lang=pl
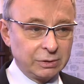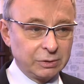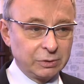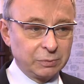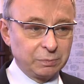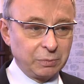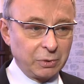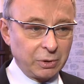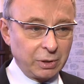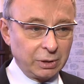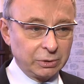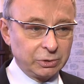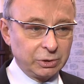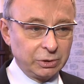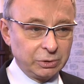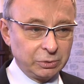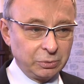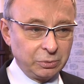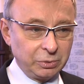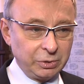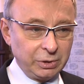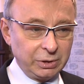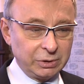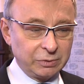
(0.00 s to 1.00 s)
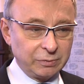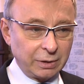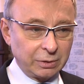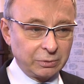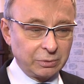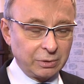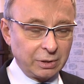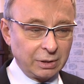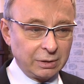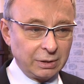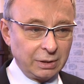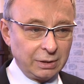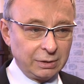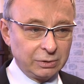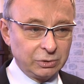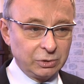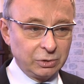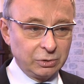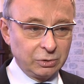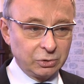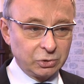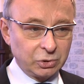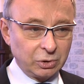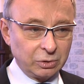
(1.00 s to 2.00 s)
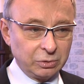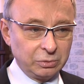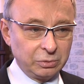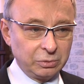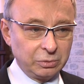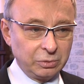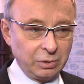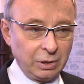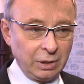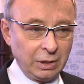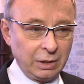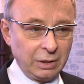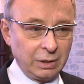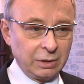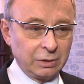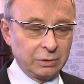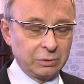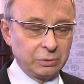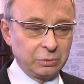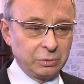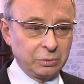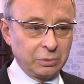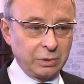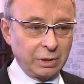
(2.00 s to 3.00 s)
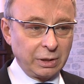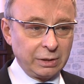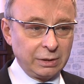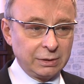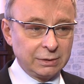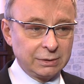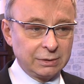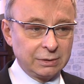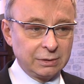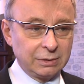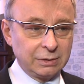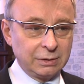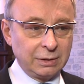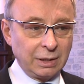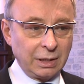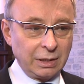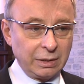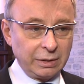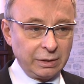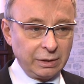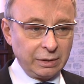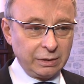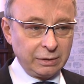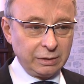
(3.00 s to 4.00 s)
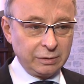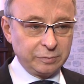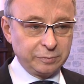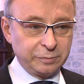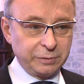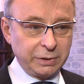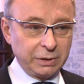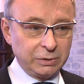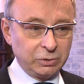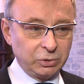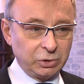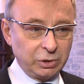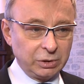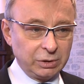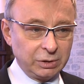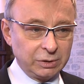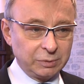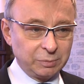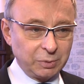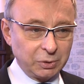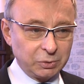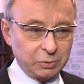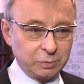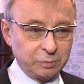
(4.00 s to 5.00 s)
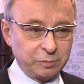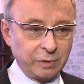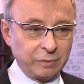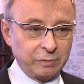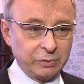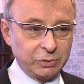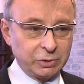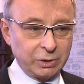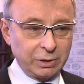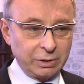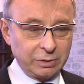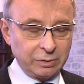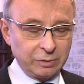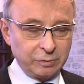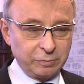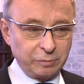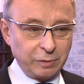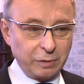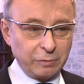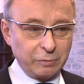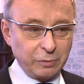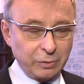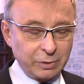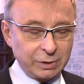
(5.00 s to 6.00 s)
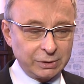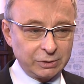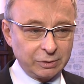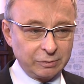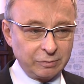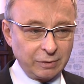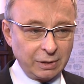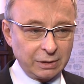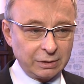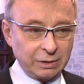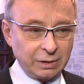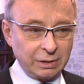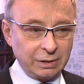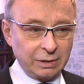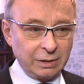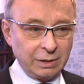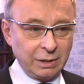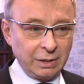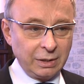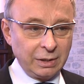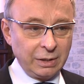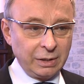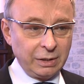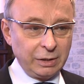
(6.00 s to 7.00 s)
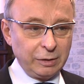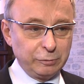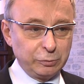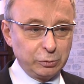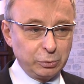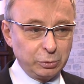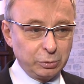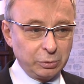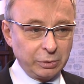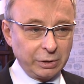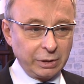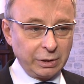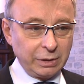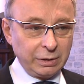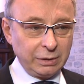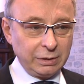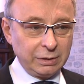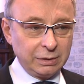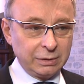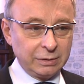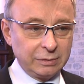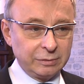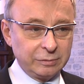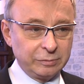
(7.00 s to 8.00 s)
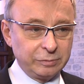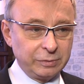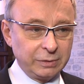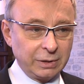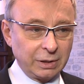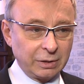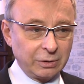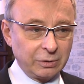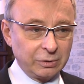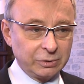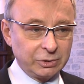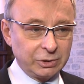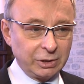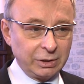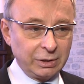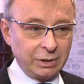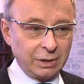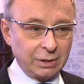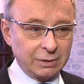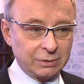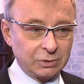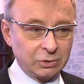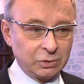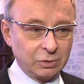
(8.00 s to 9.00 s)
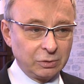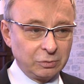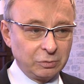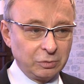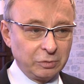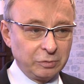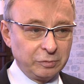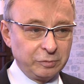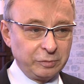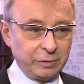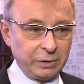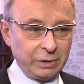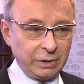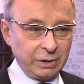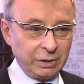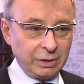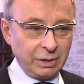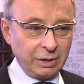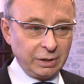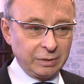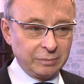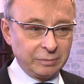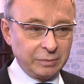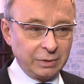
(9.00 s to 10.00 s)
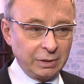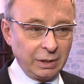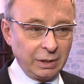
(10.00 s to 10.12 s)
spora część górnictwa, która należy do rządu, która jest dalej w ten czy inny sposób faworyzowana i w której e, wynagrodzenia są wynikiem